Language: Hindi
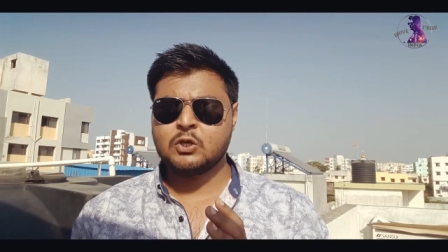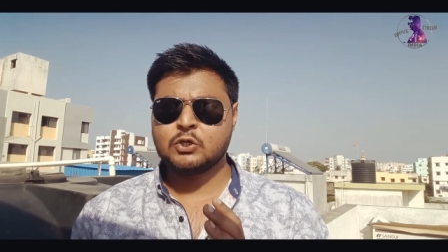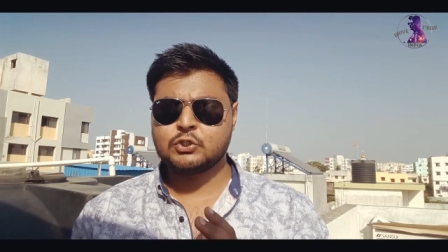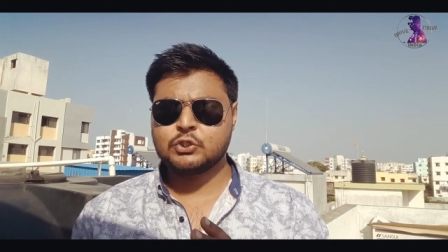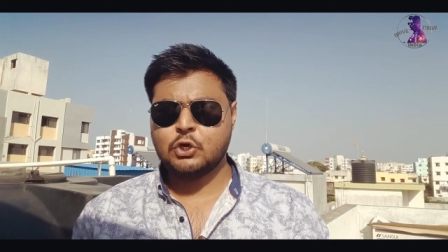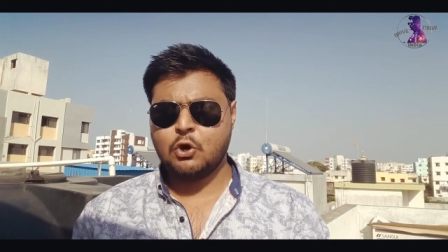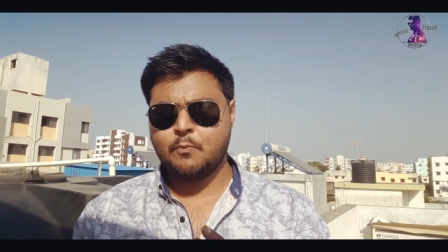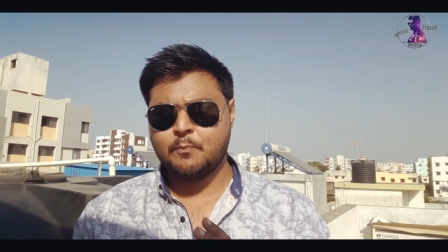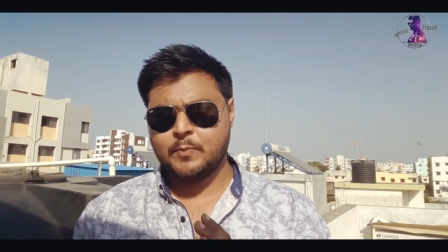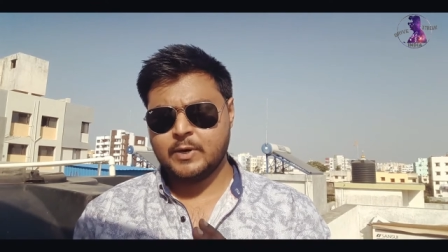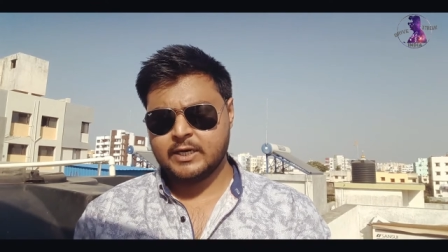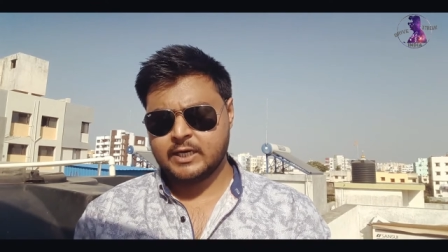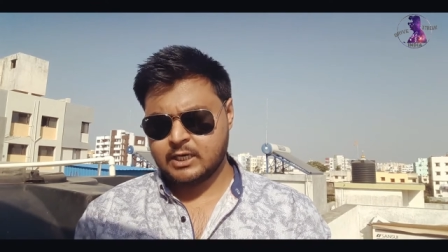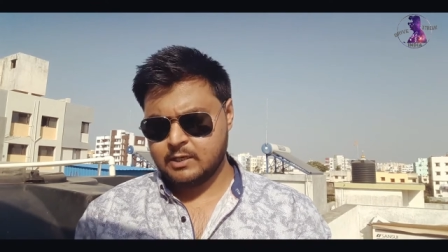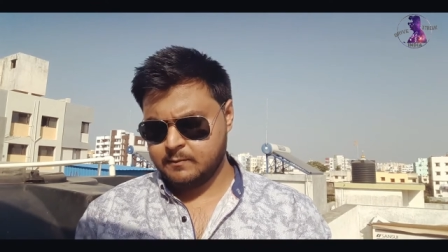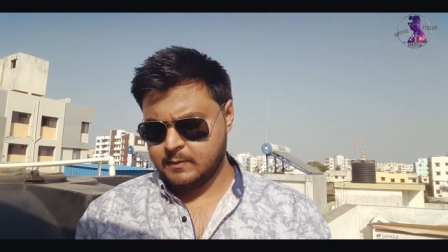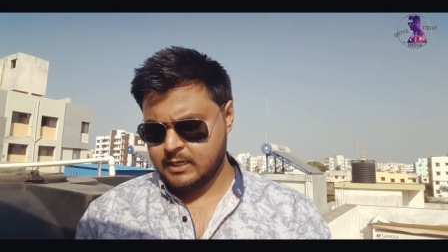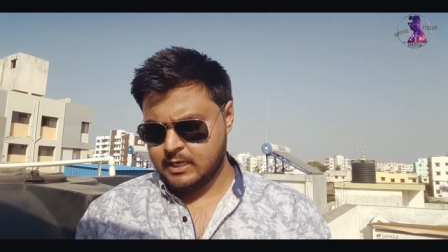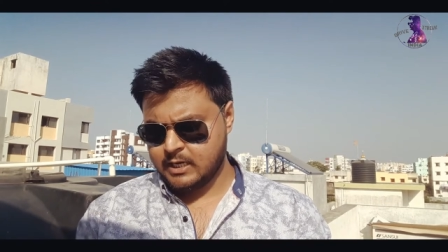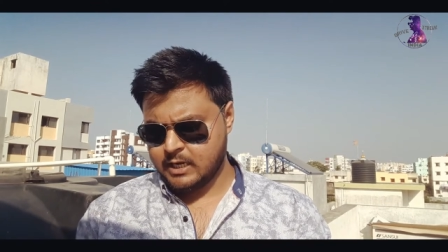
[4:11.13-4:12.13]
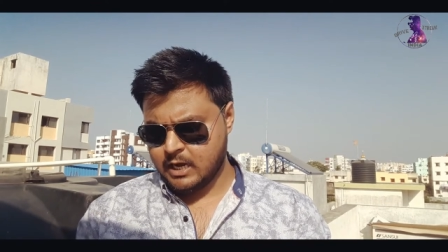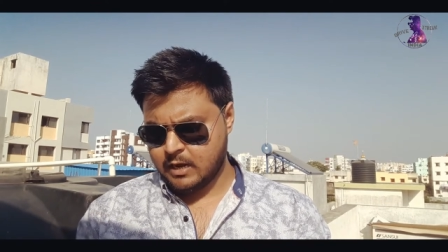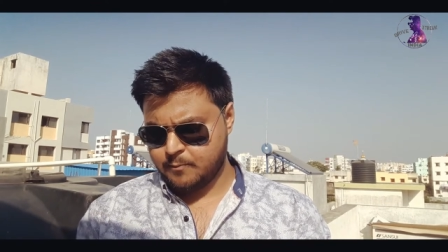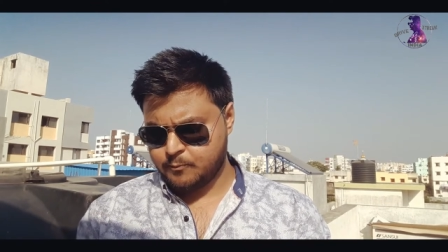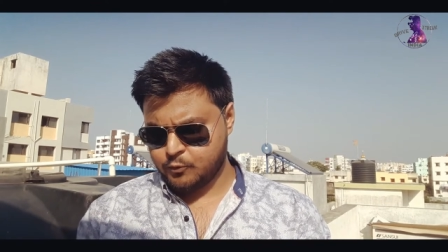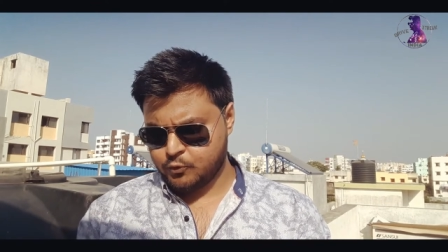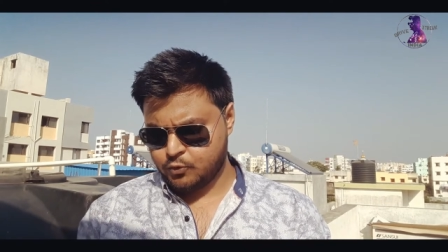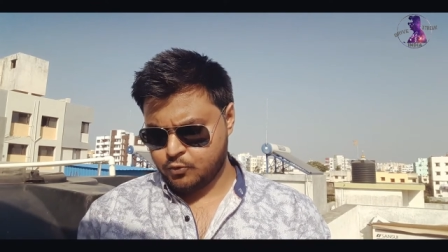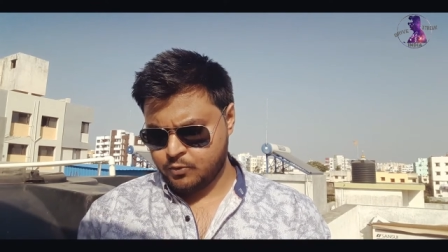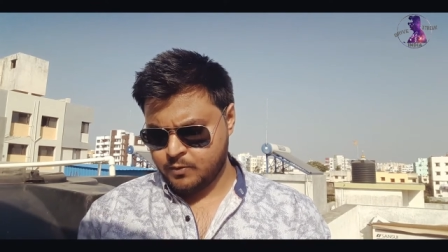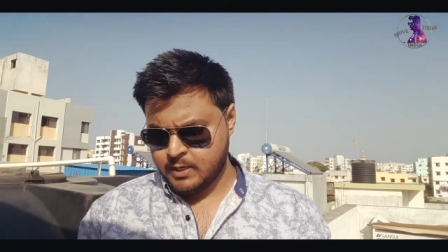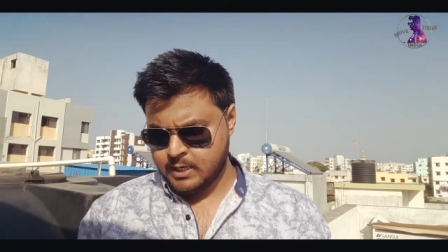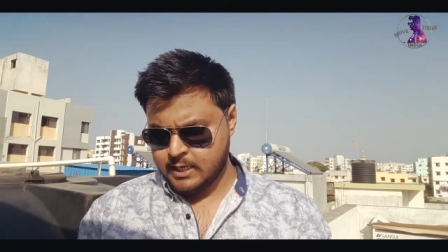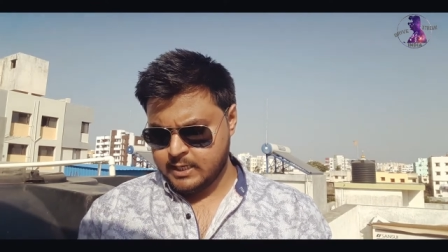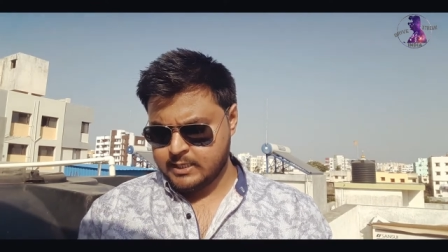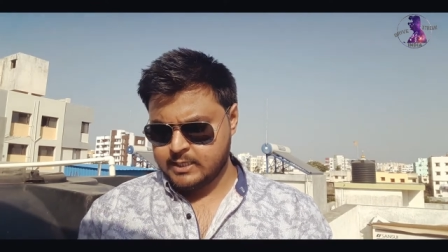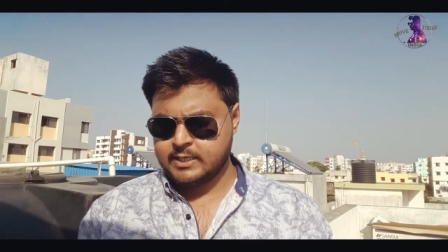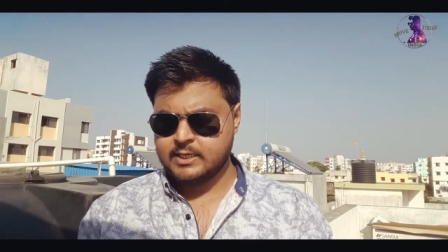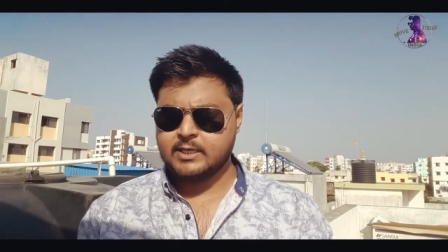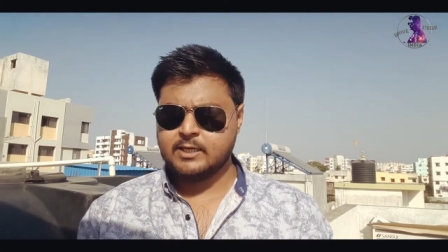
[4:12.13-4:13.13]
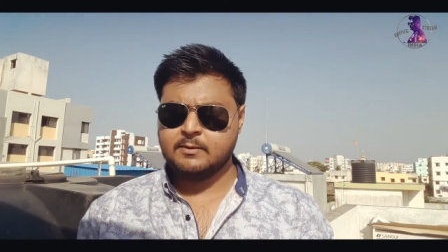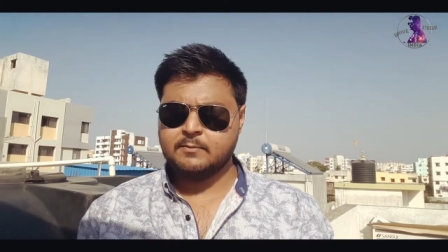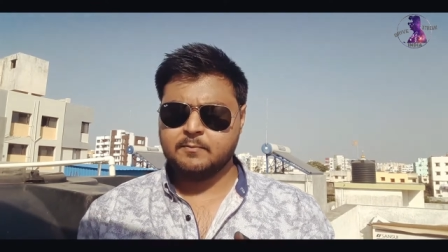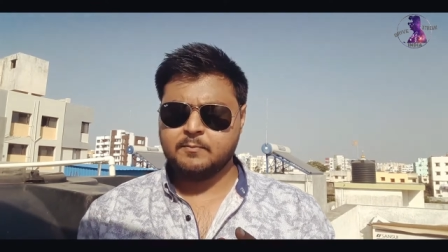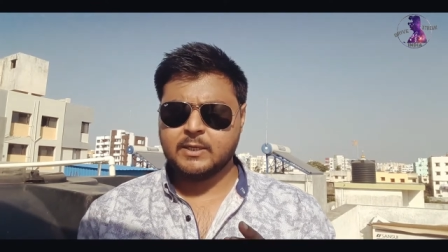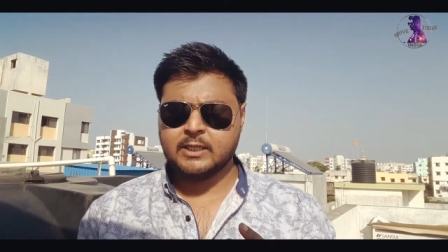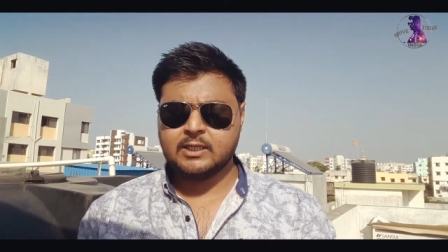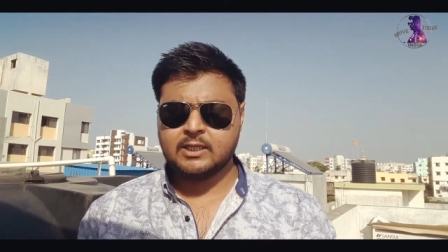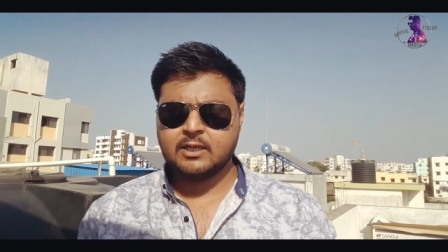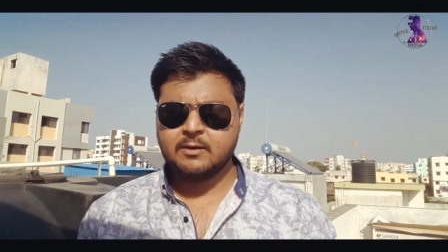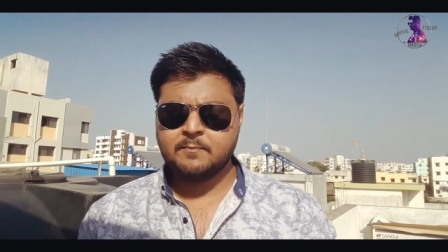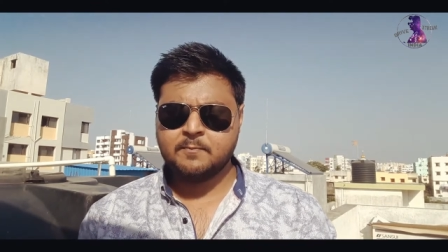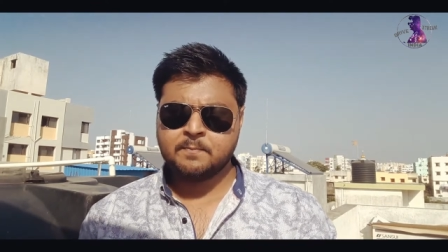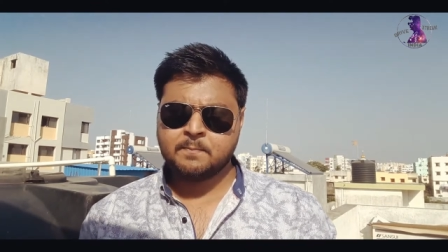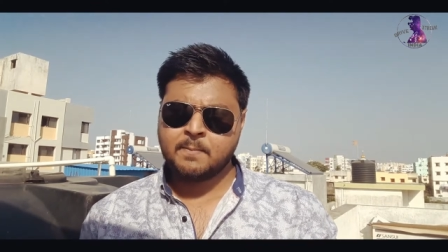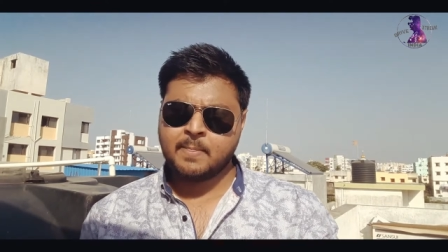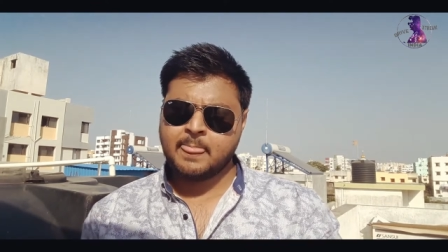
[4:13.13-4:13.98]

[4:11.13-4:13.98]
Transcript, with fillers: स्टॉप बटन मिलेगा आपको मतलब